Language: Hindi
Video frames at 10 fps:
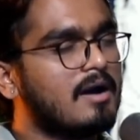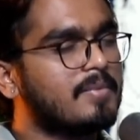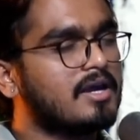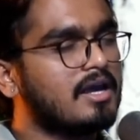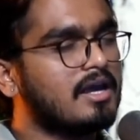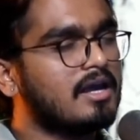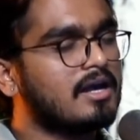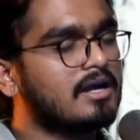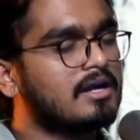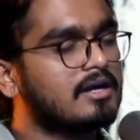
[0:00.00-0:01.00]
आपके
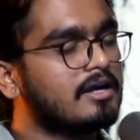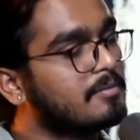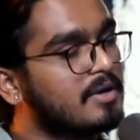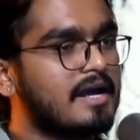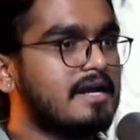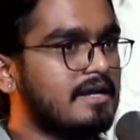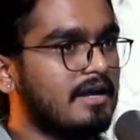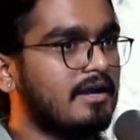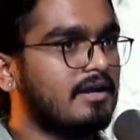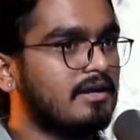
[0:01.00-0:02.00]
कर्म के
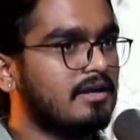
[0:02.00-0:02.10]
लिए है